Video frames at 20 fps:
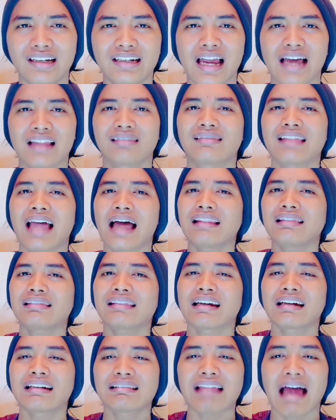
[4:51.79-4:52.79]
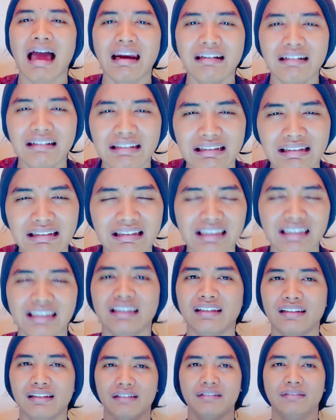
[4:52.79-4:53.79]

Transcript: dan tak tertandingi.